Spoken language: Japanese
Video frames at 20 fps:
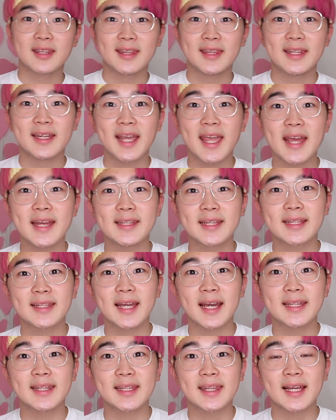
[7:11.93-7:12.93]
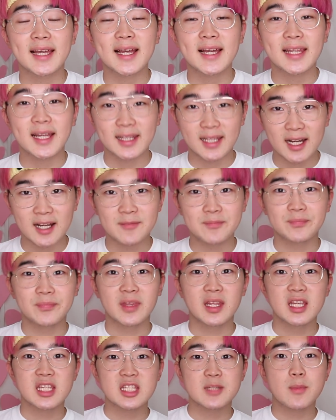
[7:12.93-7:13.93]
高い、高い、高い、高い、高い、高い、高い。
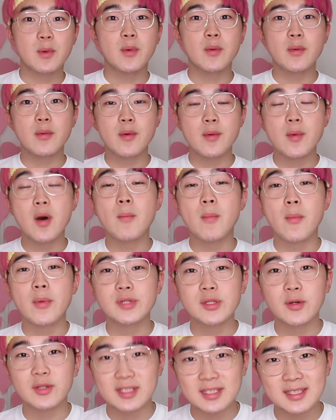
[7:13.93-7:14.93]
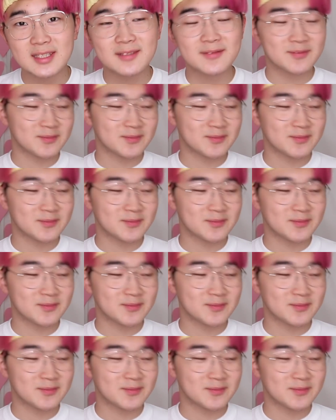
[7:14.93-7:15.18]
そのももも、ものうち。